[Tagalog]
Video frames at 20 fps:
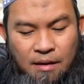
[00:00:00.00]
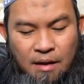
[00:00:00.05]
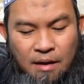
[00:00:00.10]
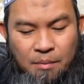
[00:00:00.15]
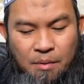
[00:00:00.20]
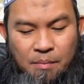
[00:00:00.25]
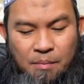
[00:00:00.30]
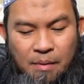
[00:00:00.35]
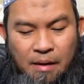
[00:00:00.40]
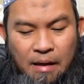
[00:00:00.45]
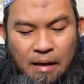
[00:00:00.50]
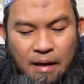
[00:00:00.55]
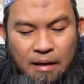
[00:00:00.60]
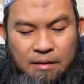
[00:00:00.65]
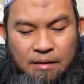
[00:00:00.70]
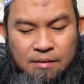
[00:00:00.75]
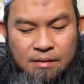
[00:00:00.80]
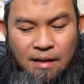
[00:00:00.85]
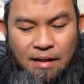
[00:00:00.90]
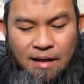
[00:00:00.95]

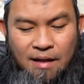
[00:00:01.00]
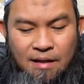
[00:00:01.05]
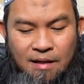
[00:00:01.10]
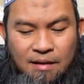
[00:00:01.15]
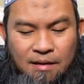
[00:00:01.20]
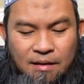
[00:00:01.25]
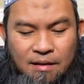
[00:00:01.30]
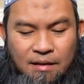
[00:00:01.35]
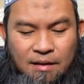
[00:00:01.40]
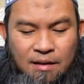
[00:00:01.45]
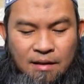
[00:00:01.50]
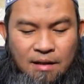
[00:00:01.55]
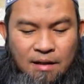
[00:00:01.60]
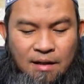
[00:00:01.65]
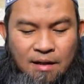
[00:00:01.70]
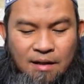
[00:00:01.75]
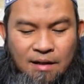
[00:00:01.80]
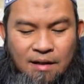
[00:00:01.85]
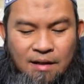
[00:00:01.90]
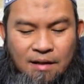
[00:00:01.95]
nabibilang sa
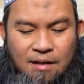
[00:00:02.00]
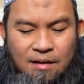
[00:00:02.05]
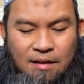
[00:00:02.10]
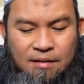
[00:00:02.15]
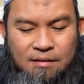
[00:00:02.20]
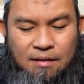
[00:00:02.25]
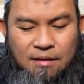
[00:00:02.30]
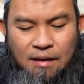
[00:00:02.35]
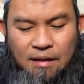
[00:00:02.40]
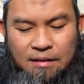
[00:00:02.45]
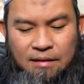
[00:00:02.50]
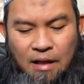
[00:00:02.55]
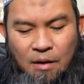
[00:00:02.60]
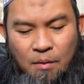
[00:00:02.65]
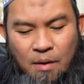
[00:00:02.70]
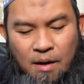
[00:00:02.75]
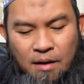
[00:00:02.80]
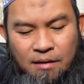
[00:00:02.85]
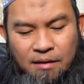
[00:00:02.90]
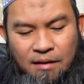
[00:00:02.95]
uh,
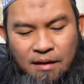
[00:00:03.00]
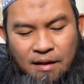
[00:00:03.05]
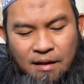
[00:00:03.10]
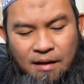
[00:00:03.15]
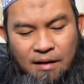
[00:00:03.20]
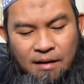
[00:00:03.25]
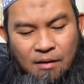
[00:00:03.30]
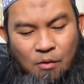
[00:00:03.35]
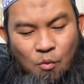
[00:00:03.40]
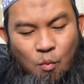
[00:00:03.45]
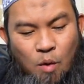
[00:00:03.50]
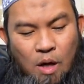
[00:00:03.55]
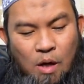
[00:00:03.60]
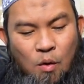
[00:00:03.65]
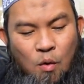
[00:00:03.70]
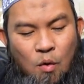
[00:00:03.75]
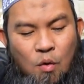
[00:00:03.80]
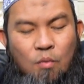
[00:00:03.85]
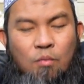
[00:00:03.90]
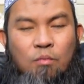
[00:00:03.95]
tinatawag na
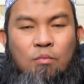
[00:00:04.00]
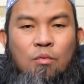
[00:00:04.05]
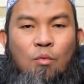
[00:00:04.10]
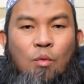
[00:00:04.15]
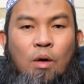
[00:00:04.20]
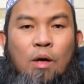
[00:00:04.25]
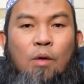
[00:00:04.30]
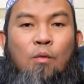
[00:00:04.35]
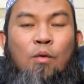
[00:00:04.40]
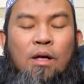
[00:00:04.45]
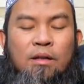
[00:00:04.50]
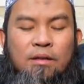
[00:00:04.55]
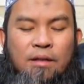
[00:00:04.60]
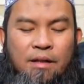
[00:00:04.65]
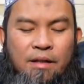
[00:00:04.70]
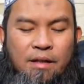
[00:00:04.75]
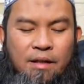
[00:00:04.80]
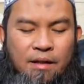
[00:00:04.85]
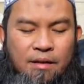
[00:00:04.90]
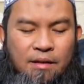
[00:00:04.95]
walo. Walong
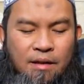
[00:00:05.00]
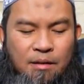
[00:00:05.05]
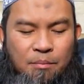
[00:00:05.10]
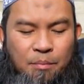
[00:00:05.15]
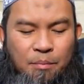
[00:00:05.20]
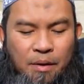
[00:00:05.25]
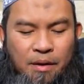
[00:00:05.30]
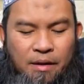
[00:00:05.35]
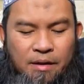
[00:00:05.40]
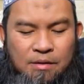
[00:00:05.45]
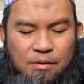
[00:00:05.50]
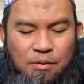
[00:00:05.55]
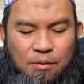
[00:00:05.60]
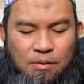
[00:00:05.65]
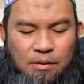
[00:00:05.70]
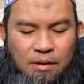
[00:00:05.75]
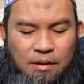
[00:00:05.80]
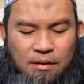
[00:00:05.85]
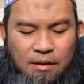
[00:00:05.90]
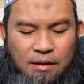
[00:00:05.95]
katangian ang paraiso
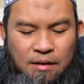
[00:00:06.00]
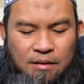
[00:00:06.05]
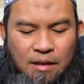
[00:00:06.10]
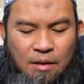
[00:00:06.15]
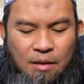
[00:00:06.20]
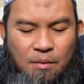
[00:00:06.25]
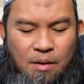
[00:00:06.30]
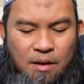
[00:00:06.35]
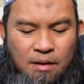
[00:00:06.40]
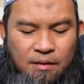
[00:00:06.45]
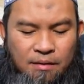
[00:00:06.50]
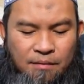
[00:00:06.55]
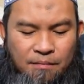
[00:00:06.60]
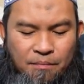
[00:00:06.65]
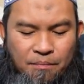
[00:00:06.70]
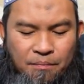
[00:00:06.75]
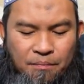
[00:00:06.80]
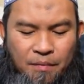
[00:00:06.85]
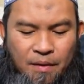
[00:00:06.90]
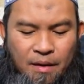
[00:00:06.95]
na tinatawag
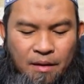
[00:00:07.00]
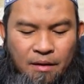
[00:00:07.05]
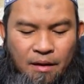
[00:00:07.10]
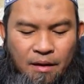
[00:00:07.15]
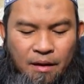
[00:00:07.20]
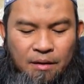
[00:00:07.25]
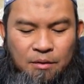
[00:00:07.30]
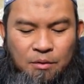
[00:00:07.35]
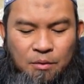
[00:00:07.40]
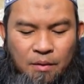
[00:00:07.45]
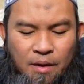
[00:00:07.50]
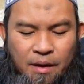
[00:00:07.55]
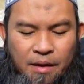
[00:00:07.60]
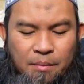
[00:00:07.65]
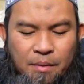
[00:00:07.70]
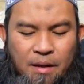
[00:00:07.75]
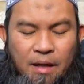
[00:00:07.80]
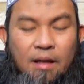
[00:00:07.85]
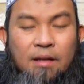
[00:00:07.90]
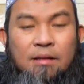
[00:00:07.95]
na ito ay
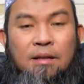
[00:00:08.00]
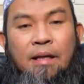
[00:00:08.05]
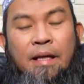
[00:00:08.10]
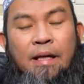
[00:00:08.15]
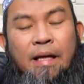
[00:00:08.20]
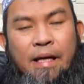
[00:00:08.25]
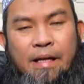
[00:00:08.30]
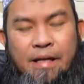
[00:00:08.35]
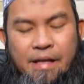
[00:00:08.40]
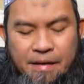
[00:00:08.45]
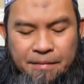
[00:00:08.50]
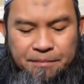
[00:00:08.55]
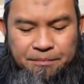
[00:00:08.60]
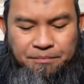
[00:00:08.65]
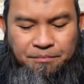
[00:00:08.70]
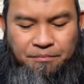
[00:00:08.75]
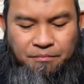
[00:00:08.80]
mga katangian niya.